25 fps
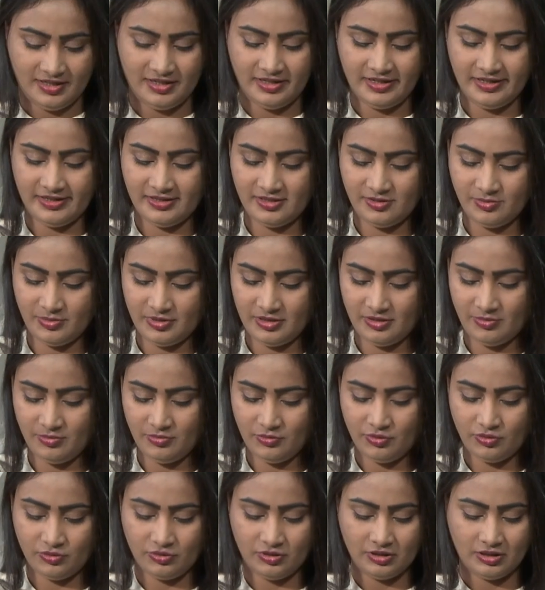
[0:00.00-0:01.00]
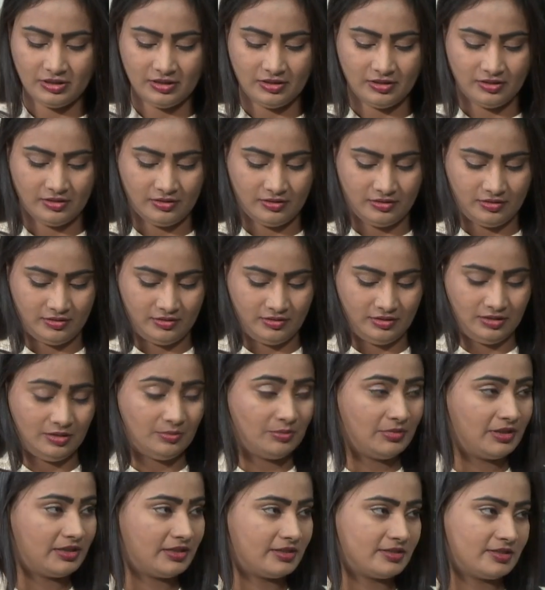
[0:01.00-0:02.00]
నెక్స్ట్ మనం కొద్దిగా
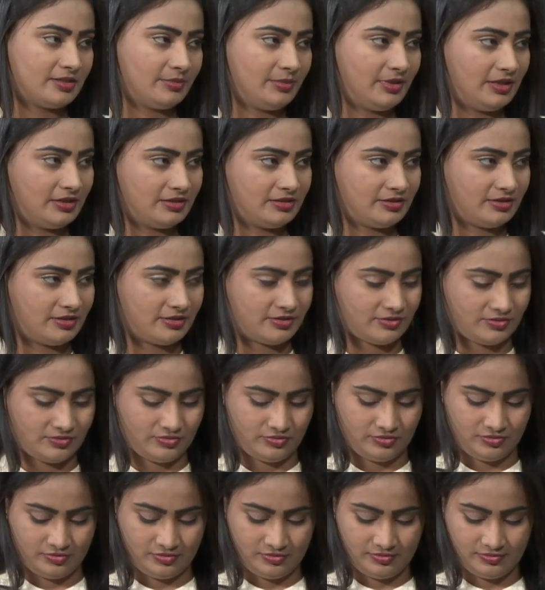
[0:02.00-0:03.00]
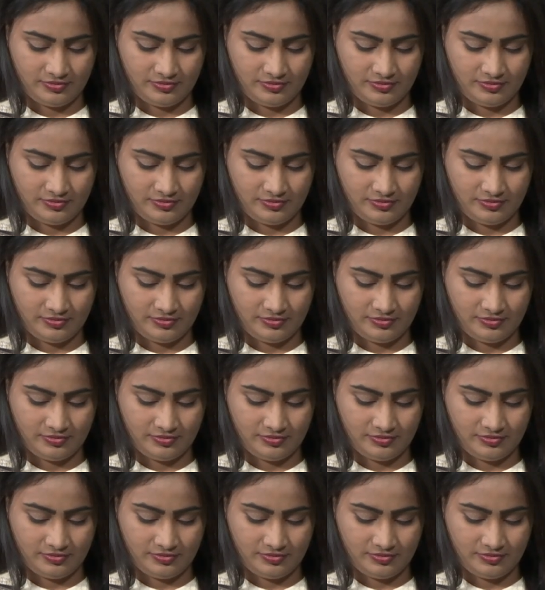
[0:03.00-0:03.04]
నిమ్మరసం యాడ్ చేసుకుంటాం